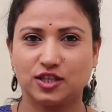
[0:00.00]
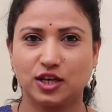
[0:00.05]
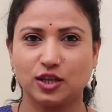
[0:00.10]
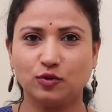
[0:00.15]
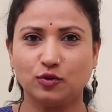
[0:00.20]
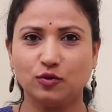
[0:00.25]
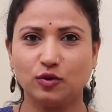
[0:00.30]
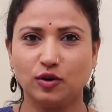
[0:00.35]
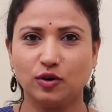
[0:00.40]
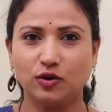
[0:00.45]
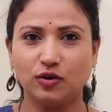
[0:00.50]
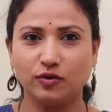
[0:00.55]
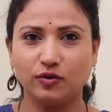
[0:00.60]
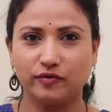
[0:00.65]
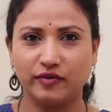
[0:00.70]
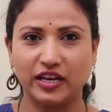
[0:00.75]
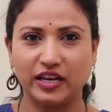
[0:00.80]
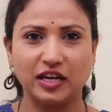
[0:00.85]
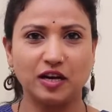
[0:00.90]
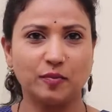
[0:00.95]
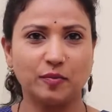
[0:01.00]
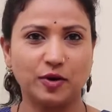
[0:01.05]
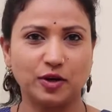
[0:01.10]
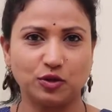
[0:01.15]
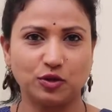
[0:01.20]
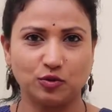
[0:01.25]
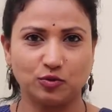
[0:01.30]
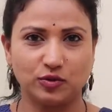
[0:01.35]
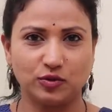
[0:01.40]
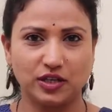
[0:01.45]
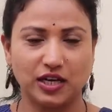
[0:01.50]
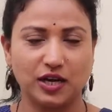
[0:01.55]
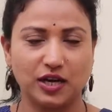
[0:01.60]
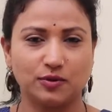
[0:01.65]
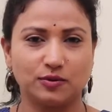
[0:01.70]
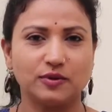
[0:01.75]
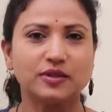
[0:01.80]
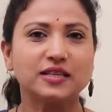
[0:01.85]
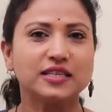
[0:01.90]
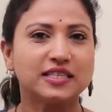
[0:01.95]
చదువులో వెనకపడుతూ
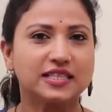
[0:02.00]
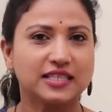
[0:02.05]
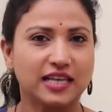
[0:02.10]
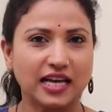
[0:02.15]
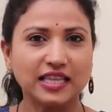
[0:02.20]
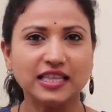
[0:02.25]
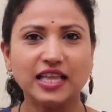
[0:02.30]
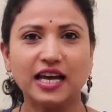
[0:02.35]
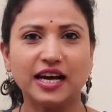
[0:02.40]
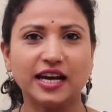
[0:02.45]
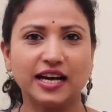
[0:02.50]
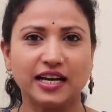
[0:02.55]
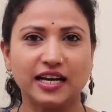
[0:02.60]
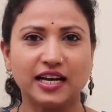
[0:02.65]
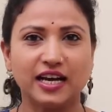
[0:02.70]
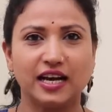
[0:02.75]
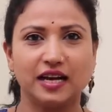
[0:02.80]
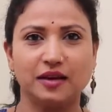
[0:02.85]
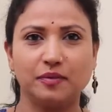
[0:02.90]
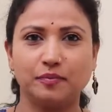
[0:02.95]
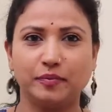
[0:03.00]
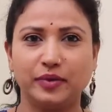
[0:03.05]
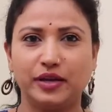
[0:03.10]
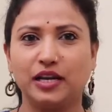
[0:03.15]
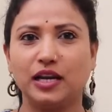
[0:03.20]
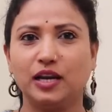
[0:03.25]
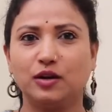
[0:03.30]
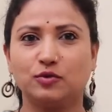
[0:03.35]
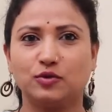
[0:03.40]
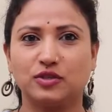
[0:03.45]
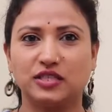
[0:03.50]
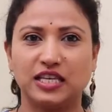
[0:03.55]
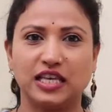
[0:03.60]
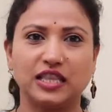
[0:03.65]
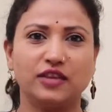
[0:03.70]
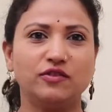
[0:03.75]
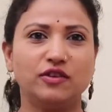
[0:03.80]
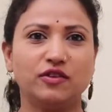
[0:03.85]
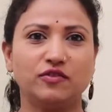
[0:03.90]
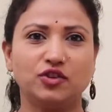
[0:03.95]
ఉంటారు సాధారణంగా పిల్లలు
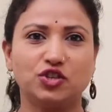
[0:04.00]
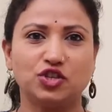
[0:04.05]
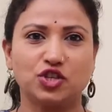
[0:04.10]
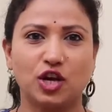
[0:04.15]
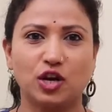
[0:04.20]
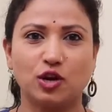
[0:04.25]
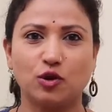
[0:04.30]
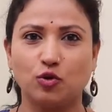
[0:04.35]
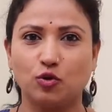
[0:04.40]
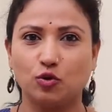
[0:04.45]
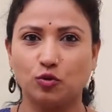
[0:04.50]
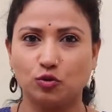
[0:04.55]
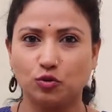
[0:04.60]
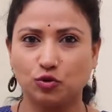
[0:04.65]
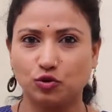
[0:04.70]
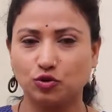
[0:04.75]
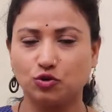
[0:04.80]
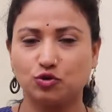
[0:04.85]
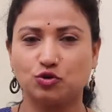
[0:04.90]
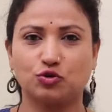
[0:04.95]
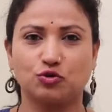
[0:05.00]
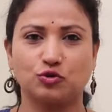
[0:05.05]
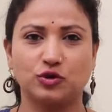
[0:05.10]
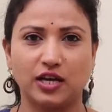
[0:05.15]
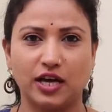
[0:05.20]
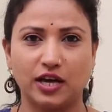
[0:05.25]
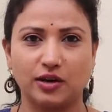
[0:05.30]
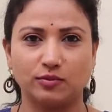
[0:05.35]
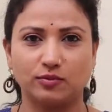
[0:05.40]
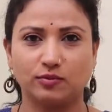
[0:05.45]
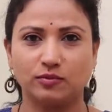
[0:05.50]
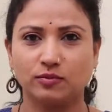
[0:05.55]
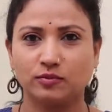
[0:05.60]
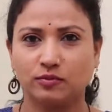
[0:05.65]
చదివిన విషయాల్లో గుర్తుంచుకుంటారు